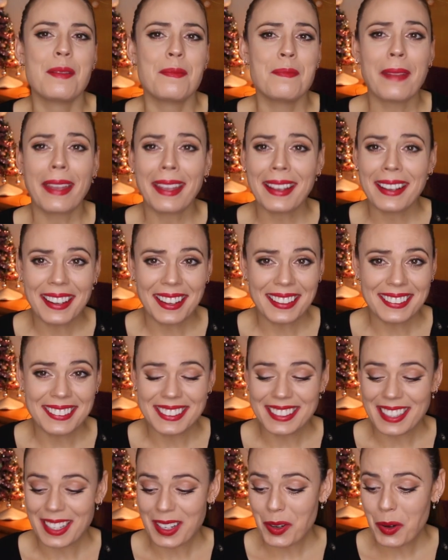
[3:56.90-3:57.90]
Me
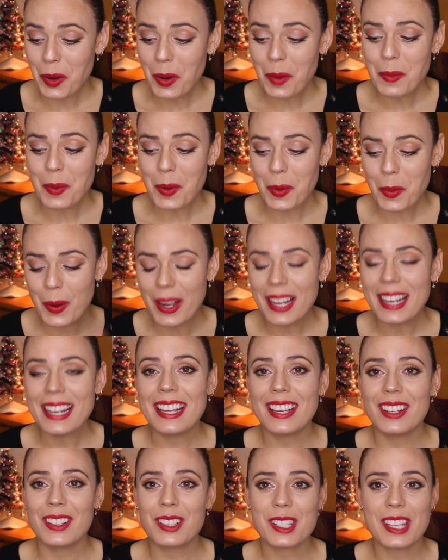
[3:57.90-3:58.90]
encanta cómo
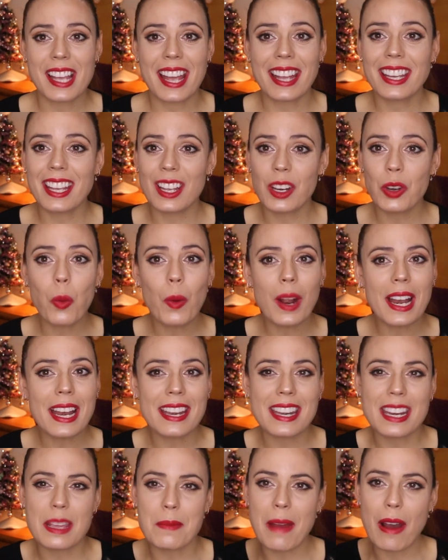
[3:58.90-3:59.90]
huele, o sea, es que no
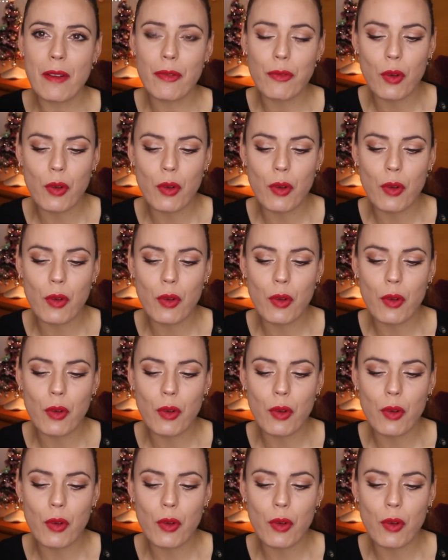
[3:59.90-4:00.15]
huele ni más